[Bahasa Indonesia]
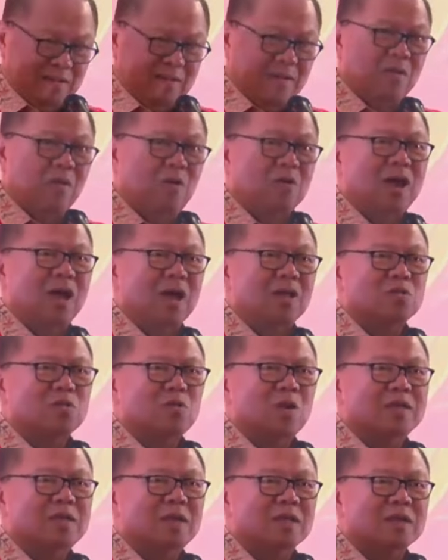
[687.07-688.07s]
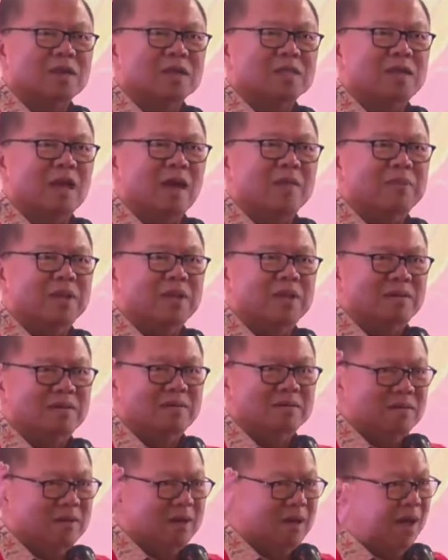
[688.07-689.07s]
orang tuanya terjamin,
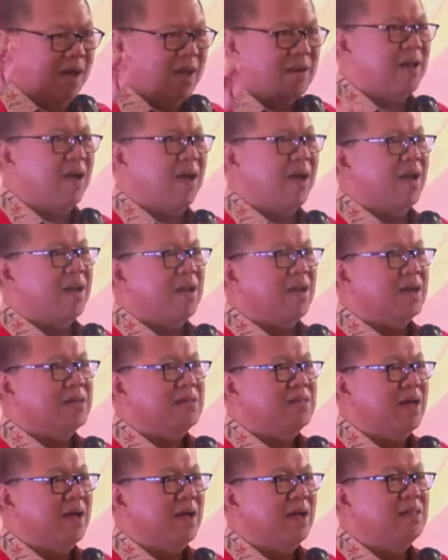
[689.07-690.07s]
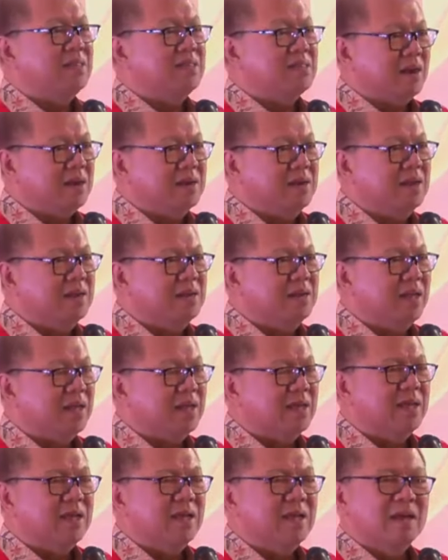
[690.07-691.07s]
anak-anaknya
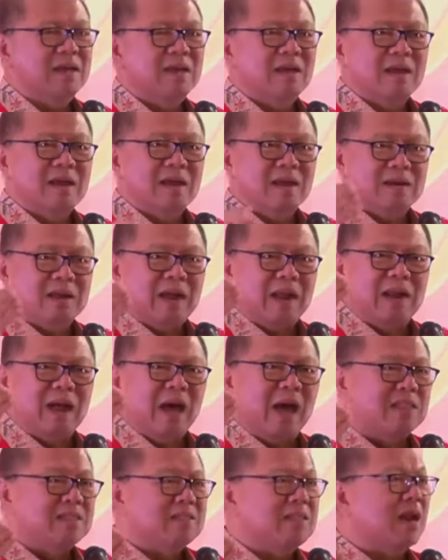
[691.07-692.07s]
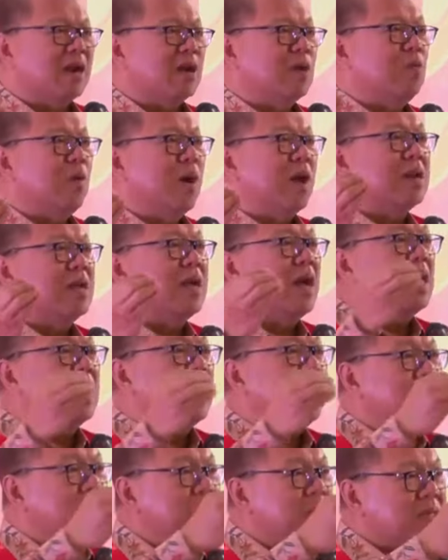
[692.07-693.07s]
terdidik, dan antar keluarga
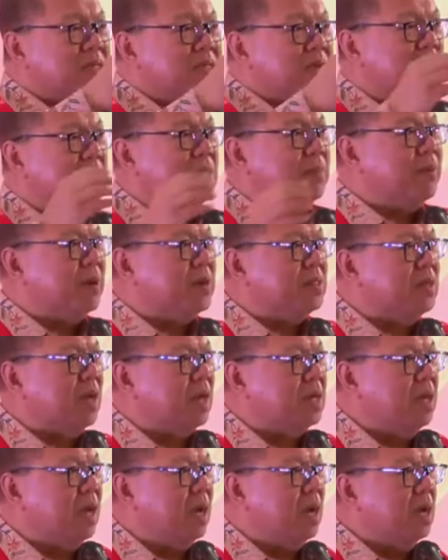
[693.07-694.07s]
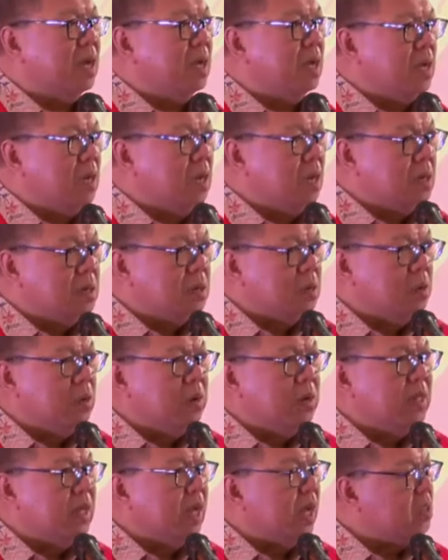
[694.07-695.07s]
bisa dipercaya,
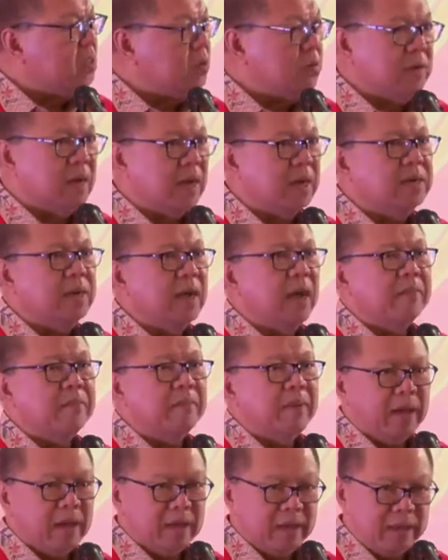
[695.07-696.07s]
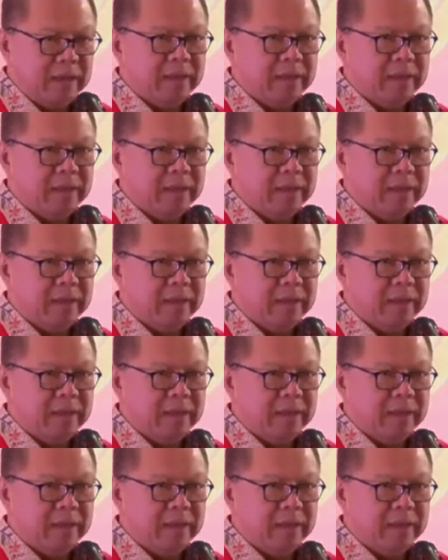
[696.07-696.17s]
dunia sudah damai.